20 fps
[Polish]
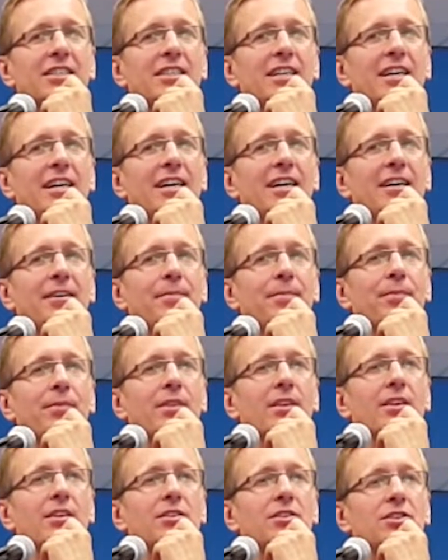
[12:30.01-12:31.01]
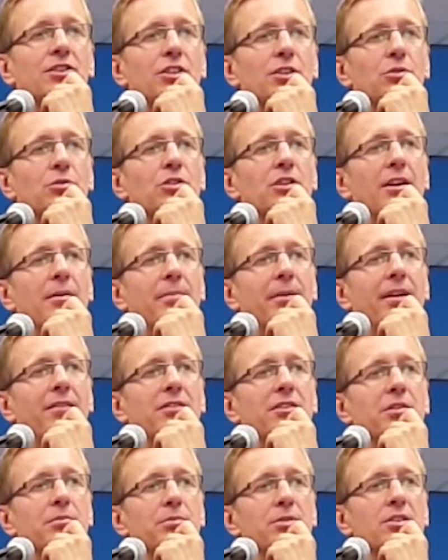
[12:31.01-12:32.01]
że ci, którzy
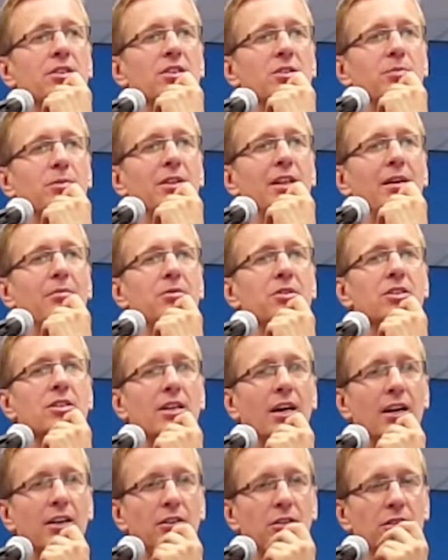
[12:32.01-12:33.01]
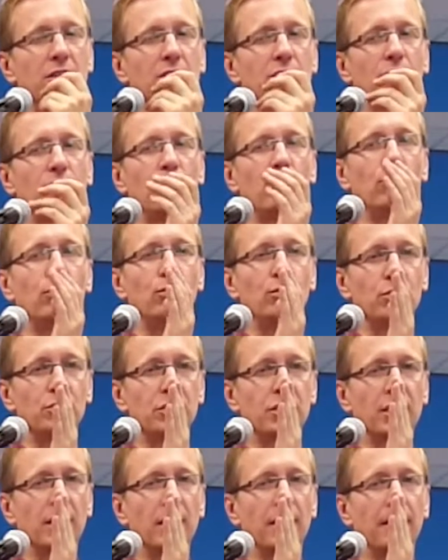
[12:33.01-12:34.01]
naprawdę się biznesmenami stali, to nie są
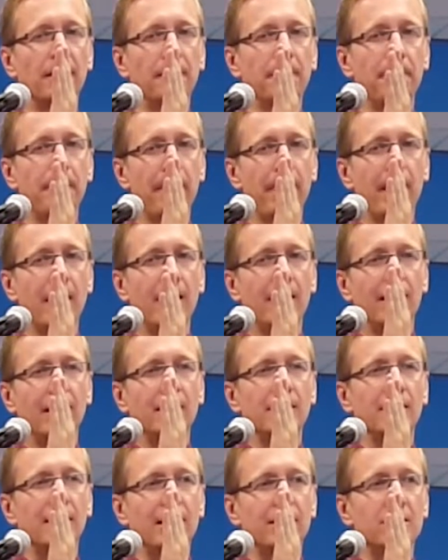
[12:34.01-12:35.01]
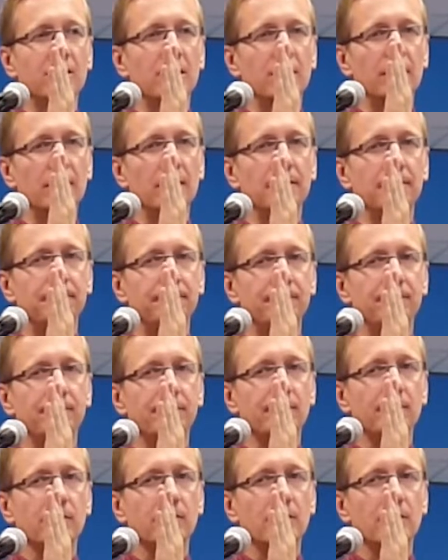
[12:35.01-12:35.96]
ludzie tacy